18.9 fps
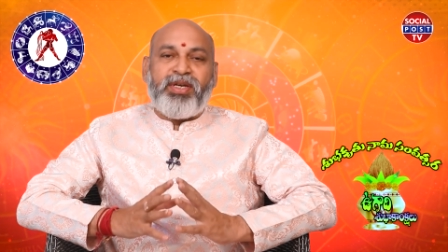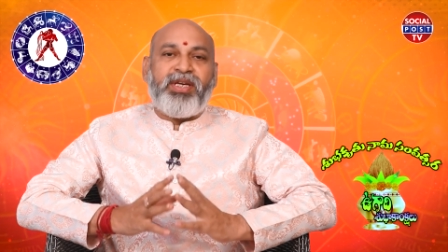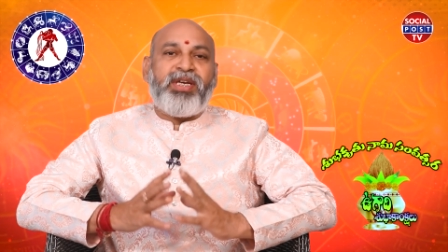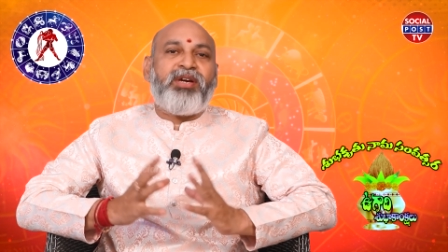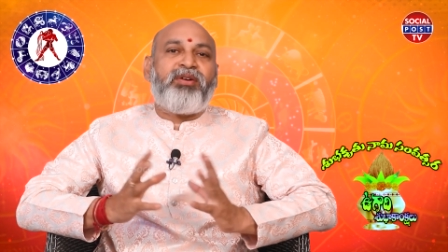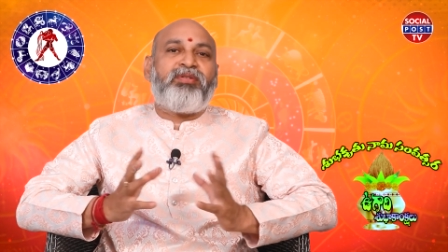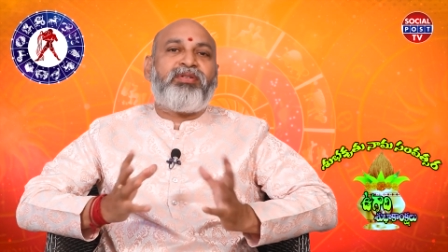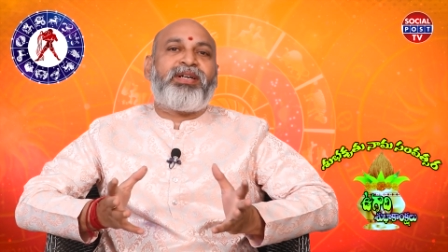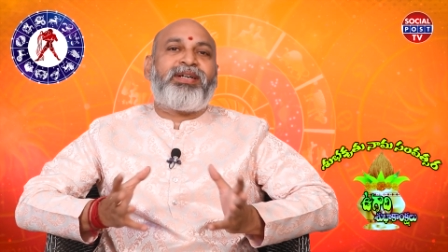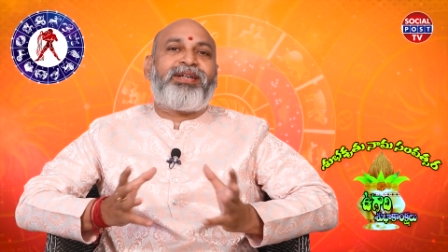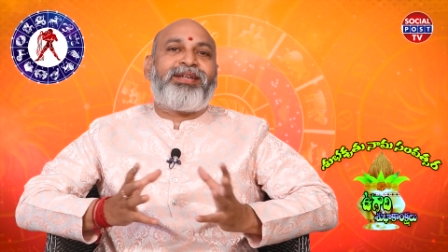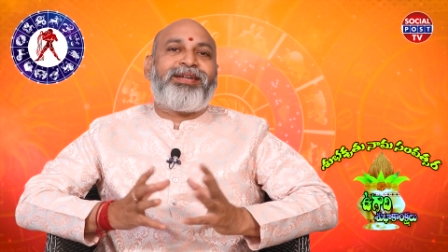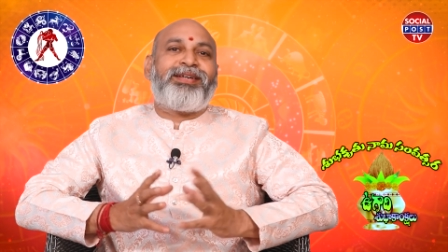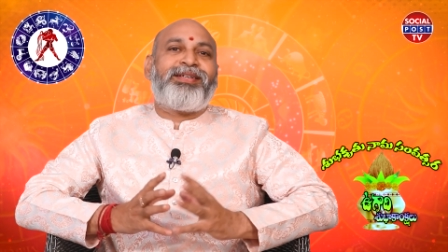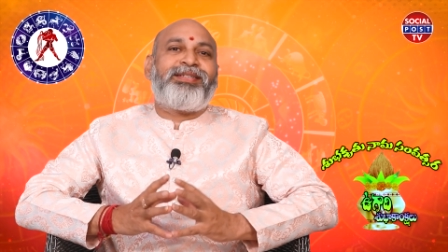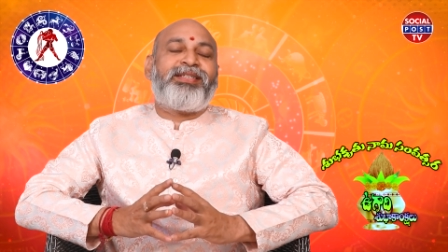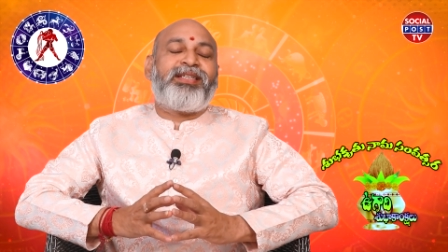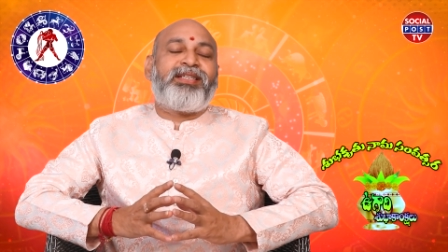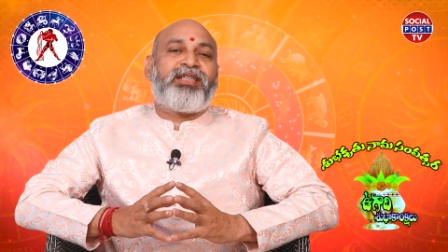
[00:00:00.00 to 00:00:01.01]
ఈ యొక్క
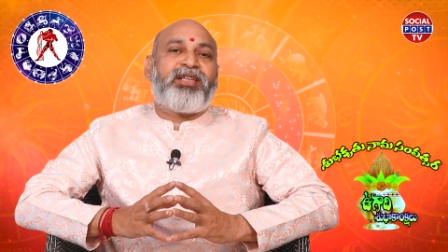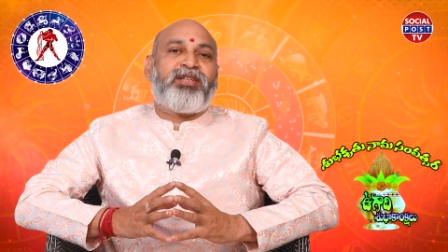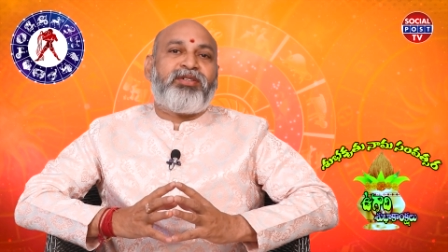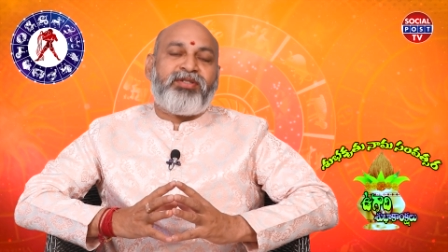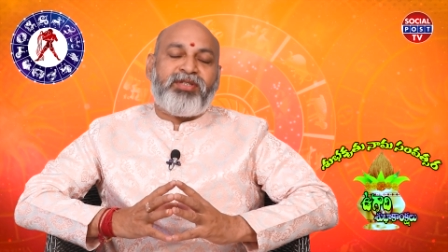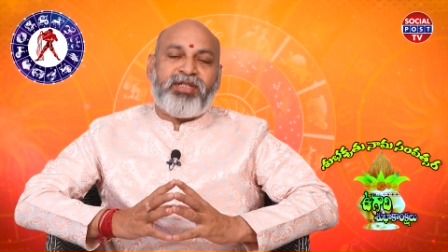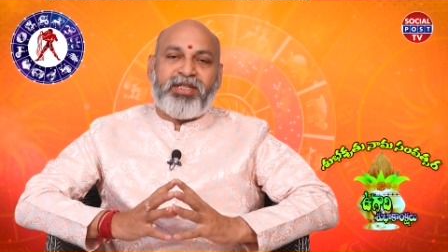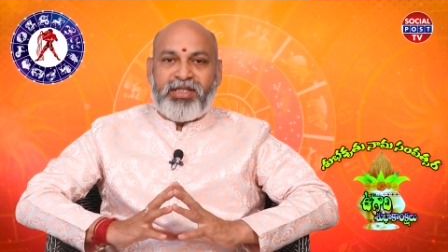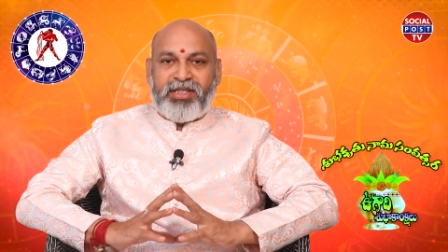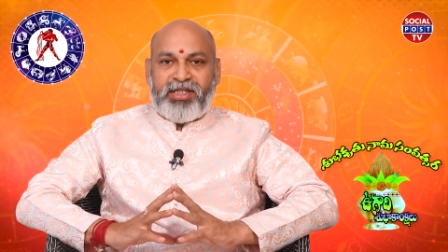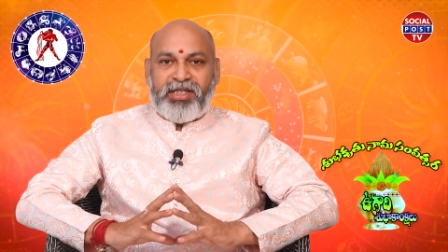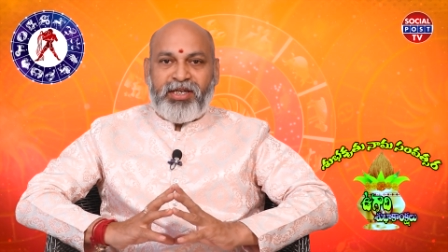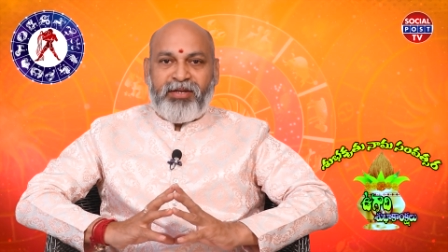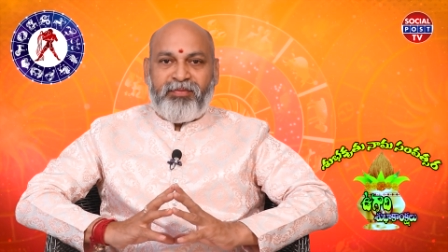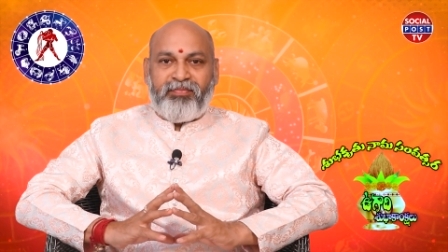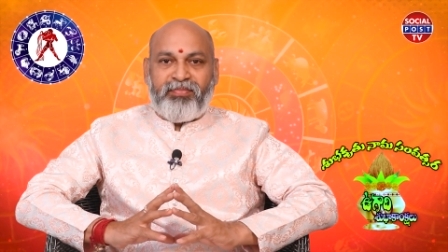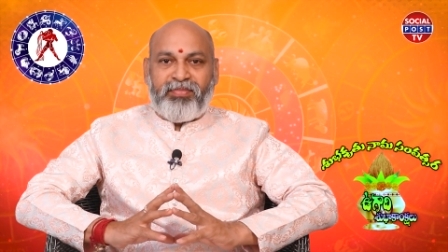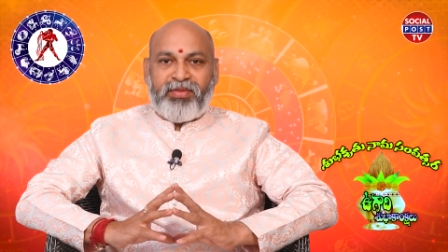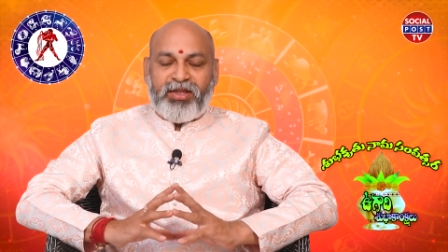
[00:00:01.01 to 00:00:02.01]
గ్రహస్థితిని అనుసరించి
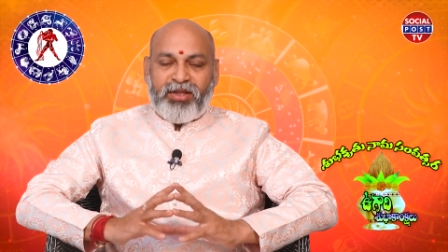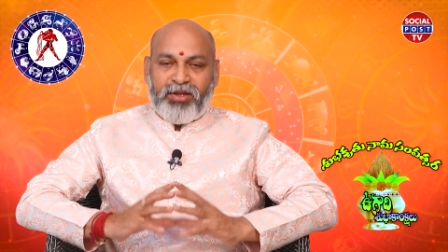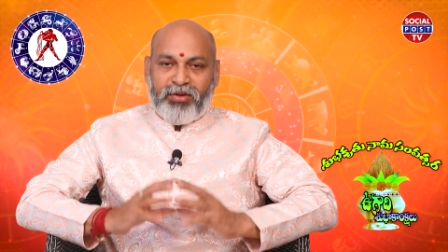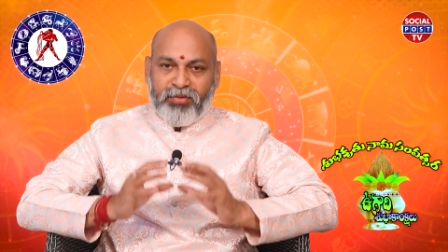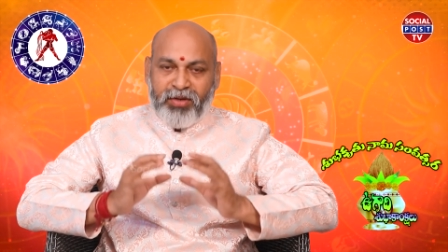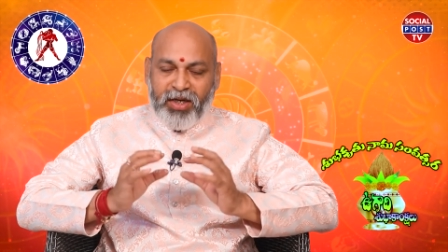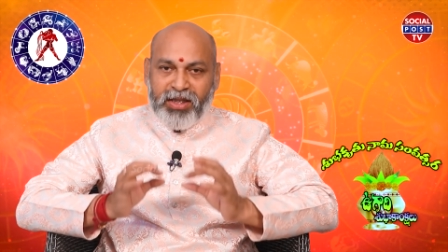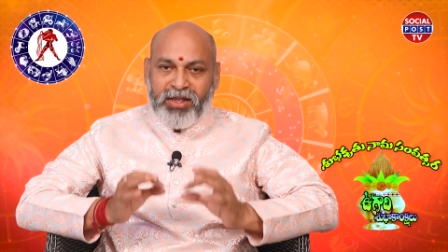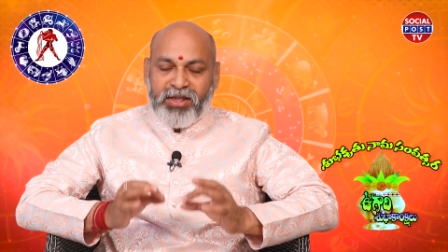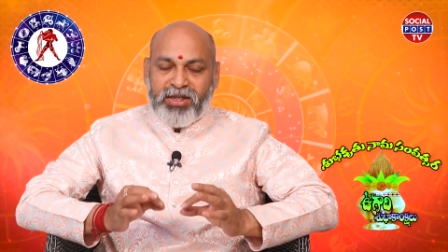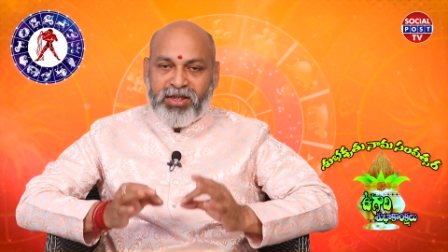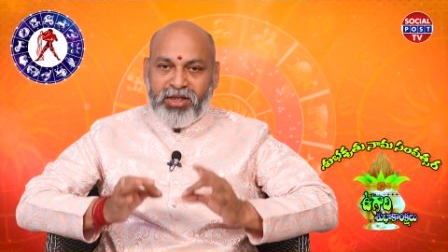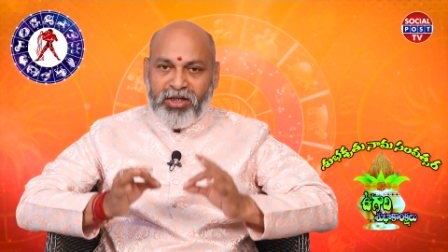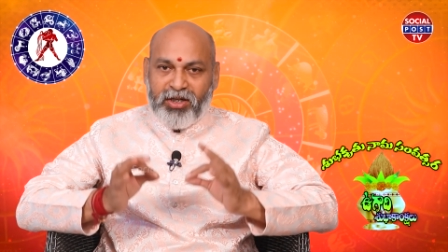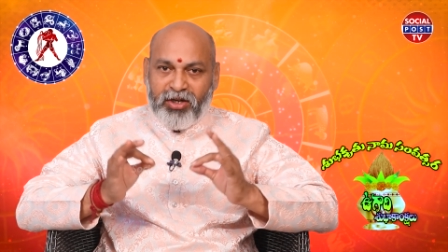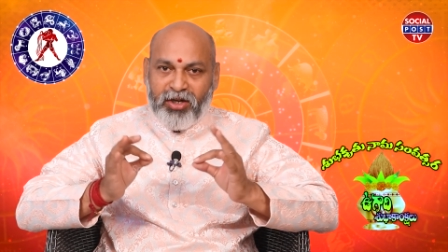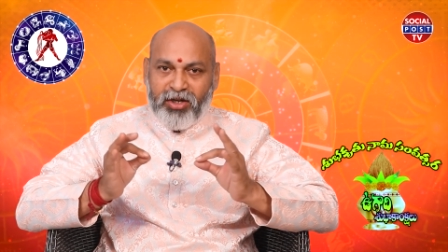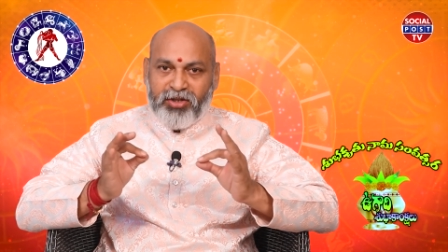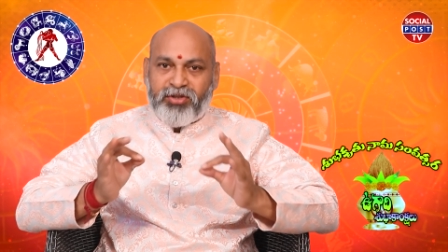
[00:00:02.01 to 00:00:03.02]
ద్వాదశ
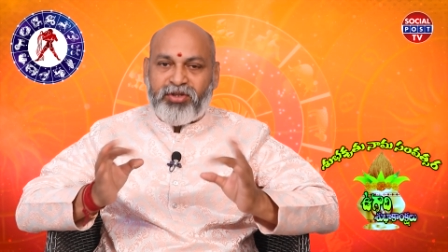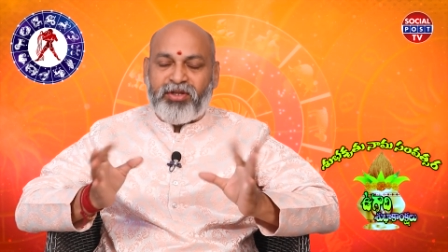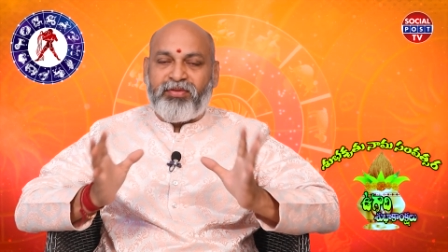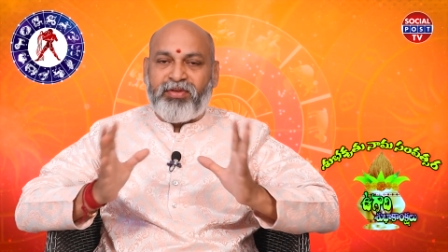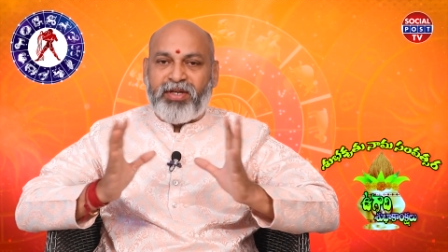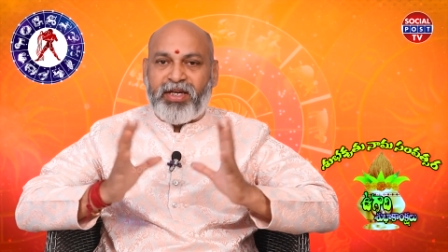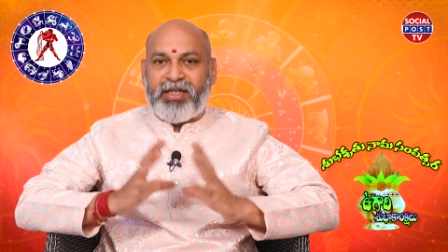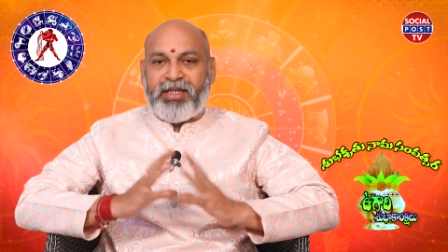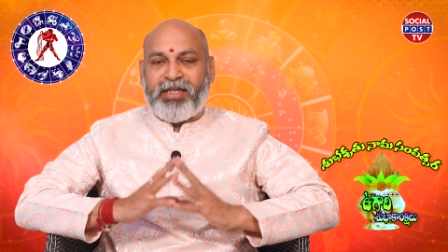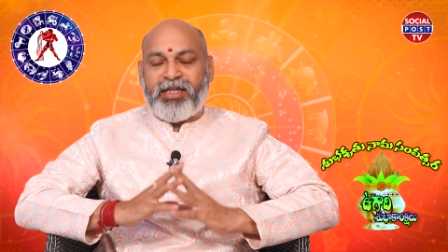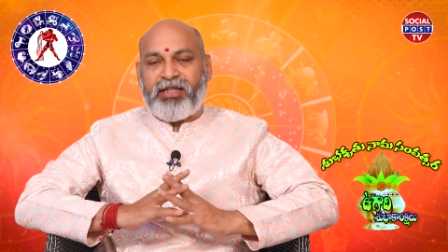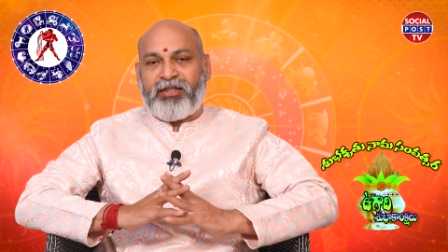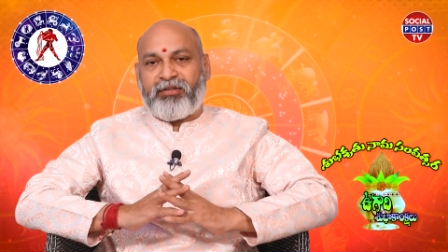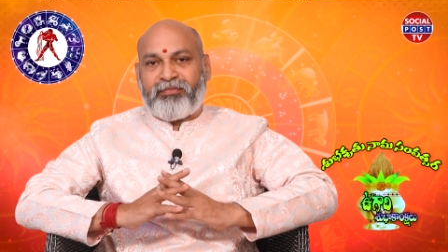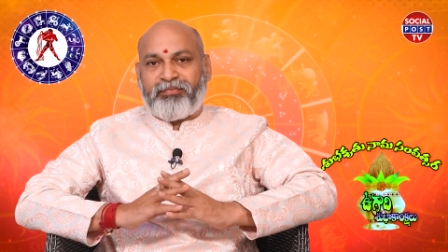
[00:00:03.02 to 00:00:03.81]
రాసుల వారికి